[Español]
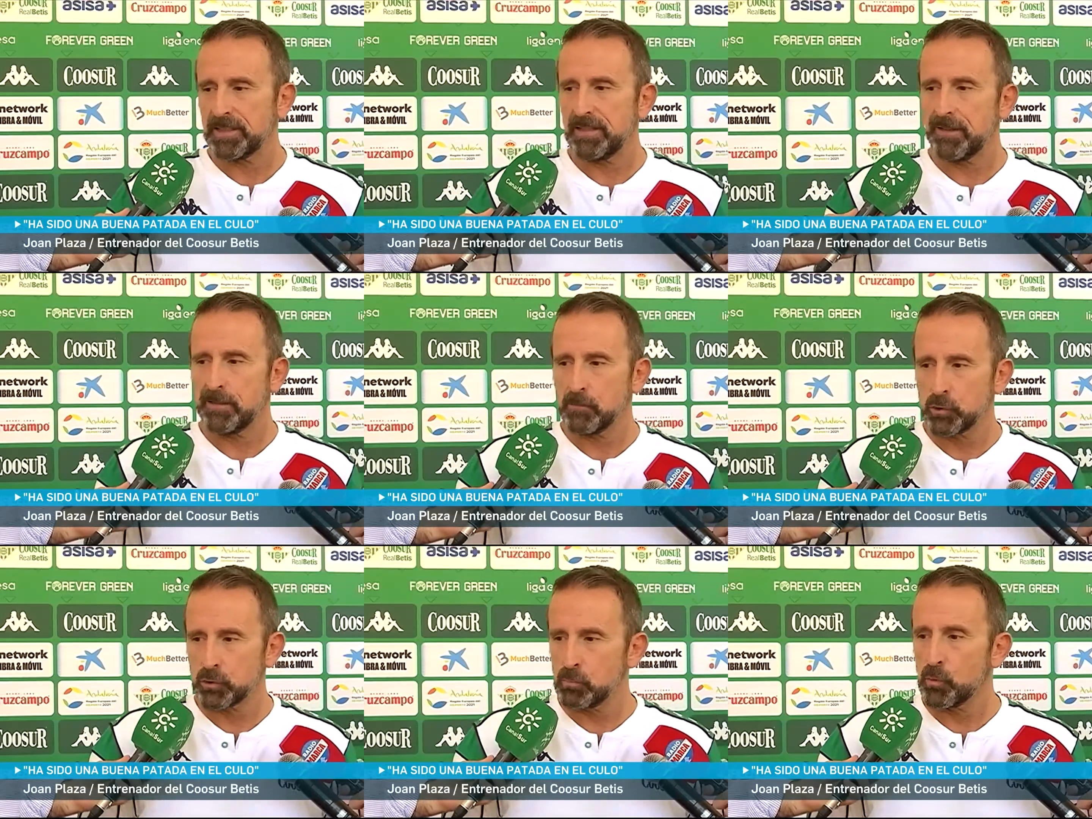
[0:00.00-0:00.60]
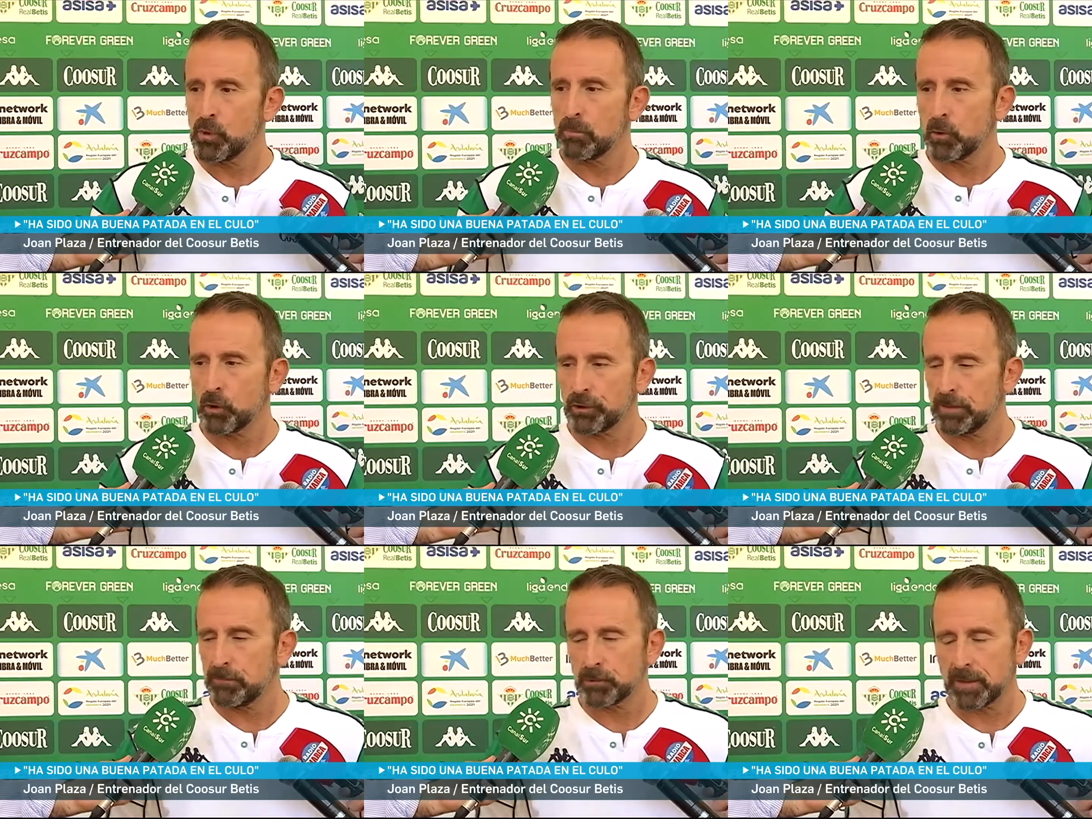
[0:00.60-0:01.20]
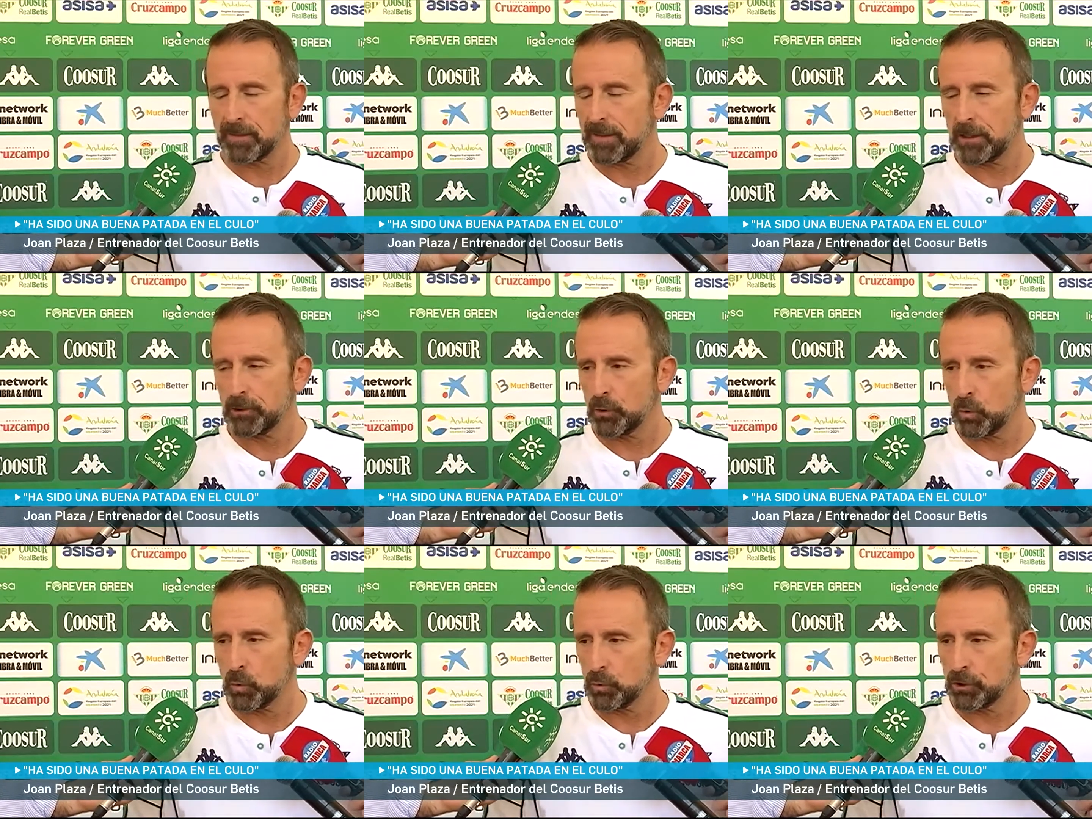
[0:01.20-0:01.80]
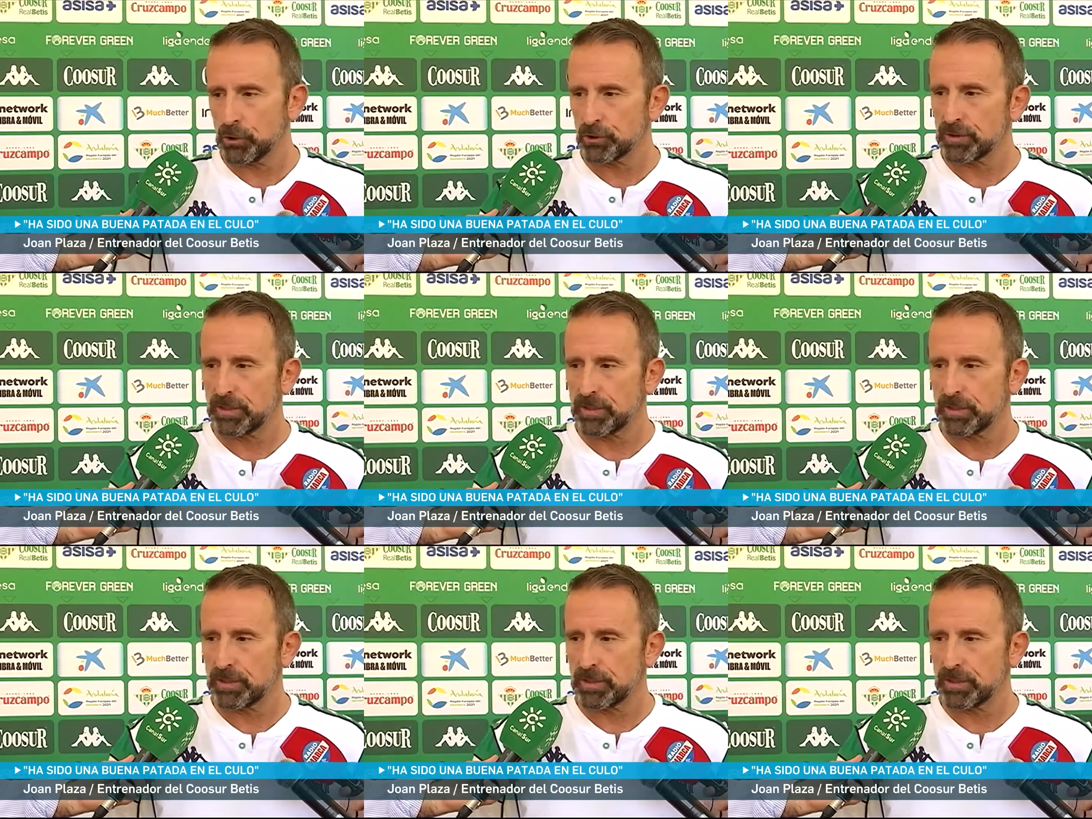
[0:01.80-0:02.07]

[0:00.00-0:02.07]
llevamos muy poco tiempo trabajando juntos,